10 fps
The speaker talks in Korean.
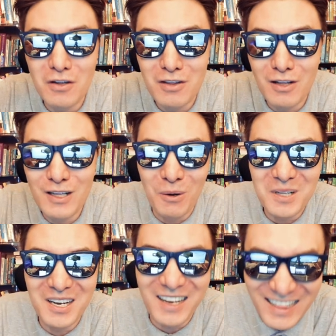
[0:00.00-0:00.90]
어떤
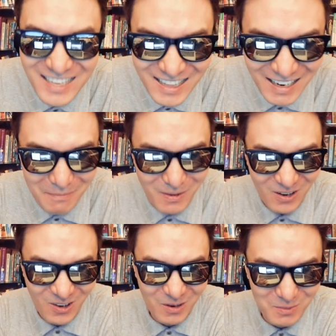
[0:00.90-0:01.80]
독특한 데다가
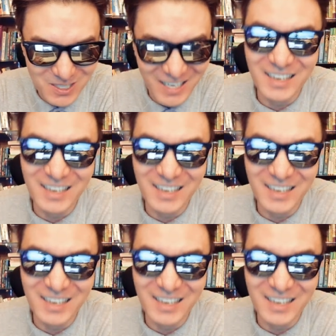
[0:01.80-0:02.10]
한번 걸어보자